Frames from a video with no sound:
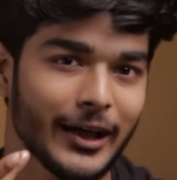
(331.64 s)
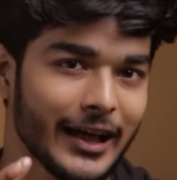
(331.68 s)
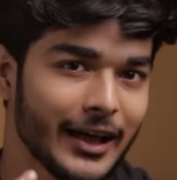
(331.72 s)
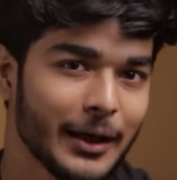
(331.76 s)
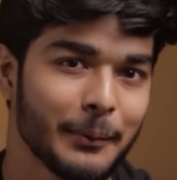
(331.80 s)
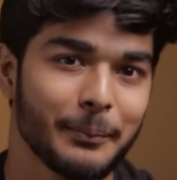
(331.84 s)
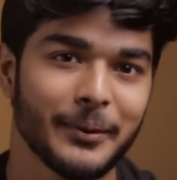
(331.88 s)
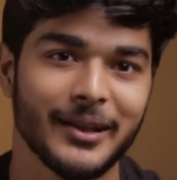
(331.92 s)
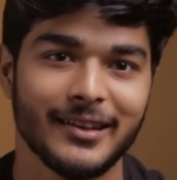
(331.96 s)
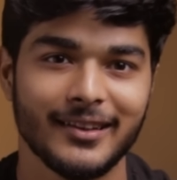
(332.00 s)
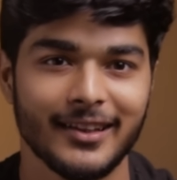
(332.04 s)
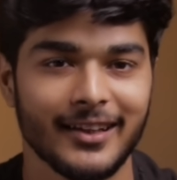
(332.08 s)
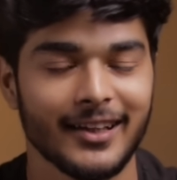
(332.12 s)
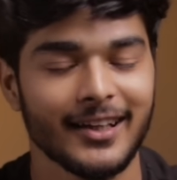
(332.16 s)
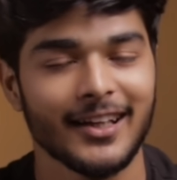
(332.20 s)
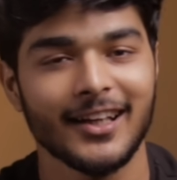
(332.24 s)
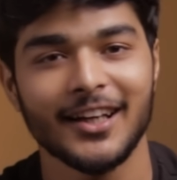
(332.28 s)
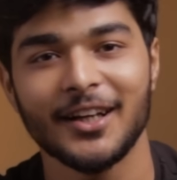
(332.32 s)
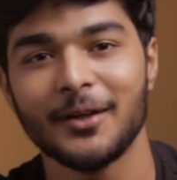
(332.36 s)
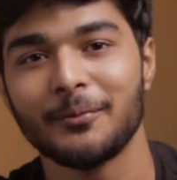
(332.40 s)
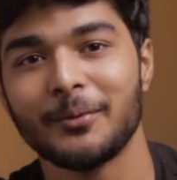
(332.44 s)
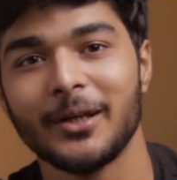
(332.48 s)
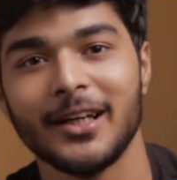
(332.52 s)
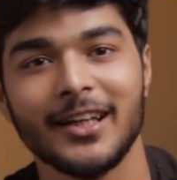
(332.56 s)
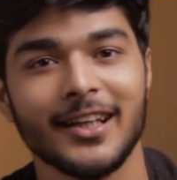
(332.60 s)
அவங்க என்ன பேசிட்டு
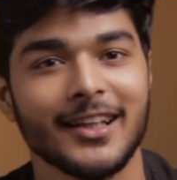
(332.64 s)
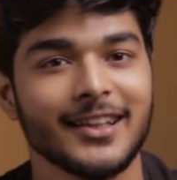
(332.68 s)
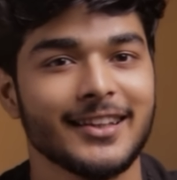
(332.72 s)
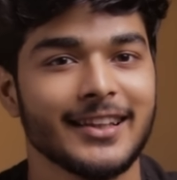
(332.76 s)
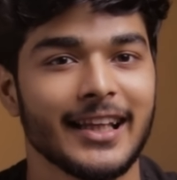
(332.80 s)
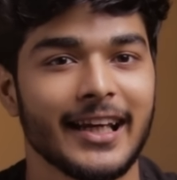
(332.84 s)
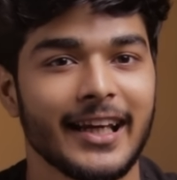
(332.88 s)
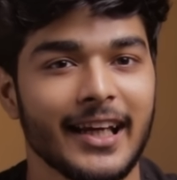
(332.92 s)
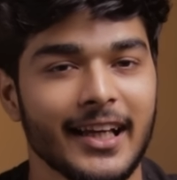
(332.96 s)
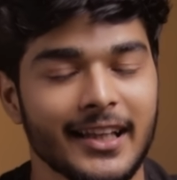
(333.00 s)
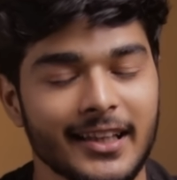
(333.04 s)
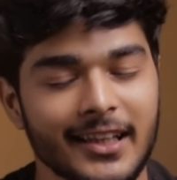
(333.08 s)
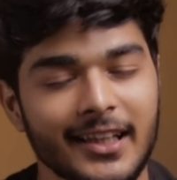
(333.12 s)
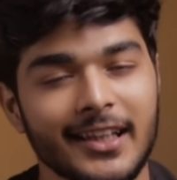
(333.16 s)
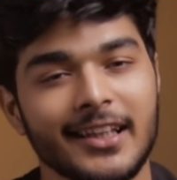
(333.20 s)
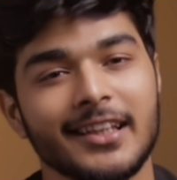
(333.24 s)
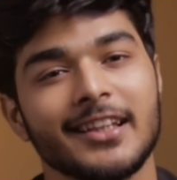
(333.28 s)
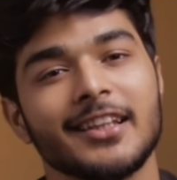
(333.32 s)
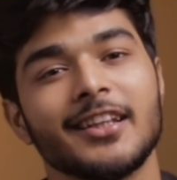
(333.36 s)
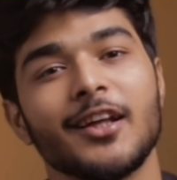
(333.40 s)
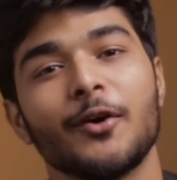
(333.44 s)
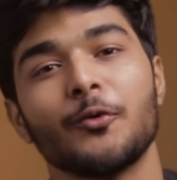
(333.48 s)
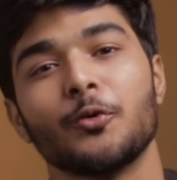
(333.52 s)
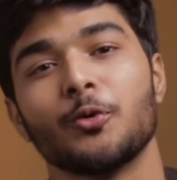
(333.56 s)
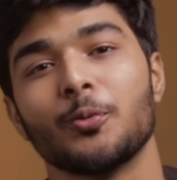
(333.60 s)
இருக்காங்க அப்படின்றது தெரியாது
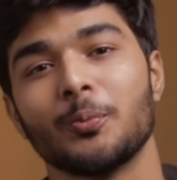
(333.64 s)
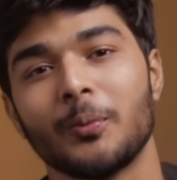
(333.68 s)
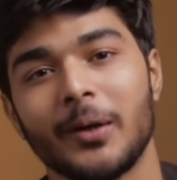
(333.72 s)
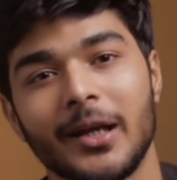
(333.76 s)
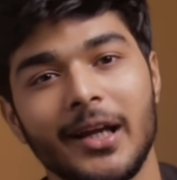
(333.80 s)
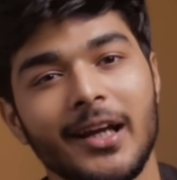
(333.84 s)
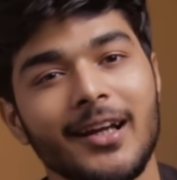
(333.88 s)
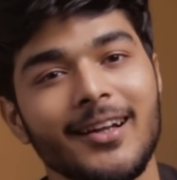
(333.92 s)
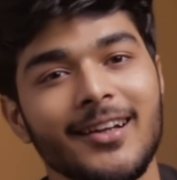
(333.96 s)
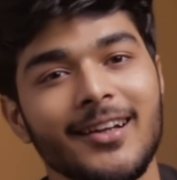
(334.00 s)
இதுதான் உண்மை